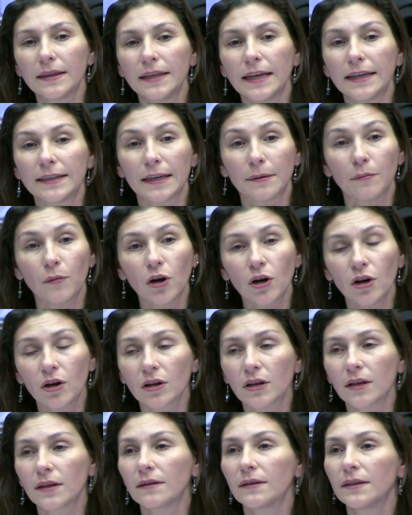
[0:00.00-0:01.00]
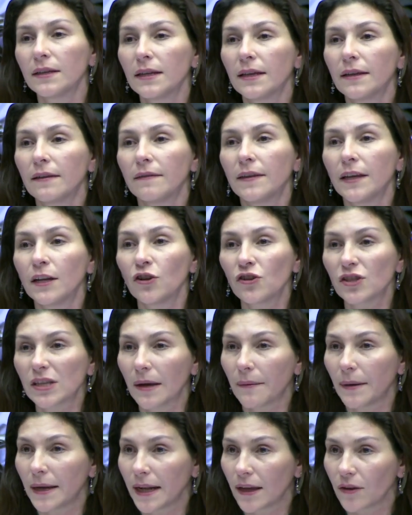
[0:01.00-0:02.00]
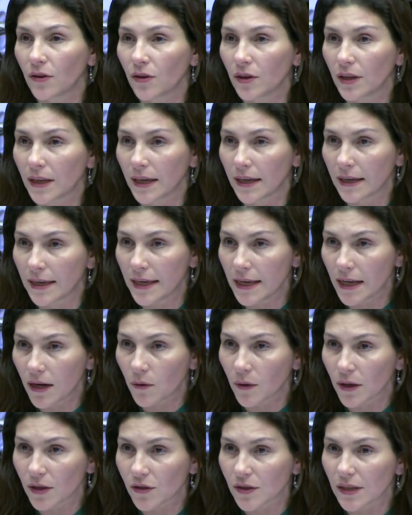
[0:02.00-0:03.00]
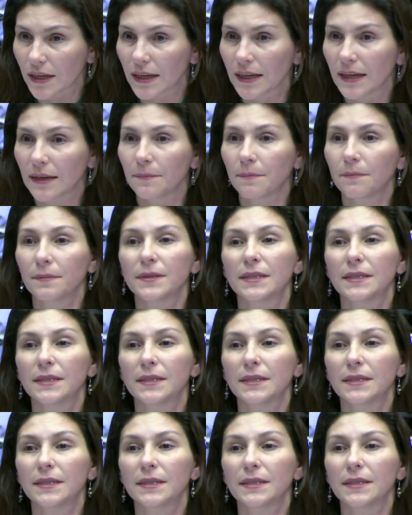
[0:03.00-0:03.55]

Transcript: de, temor, de no saber a dónde ir cuando se, quiere,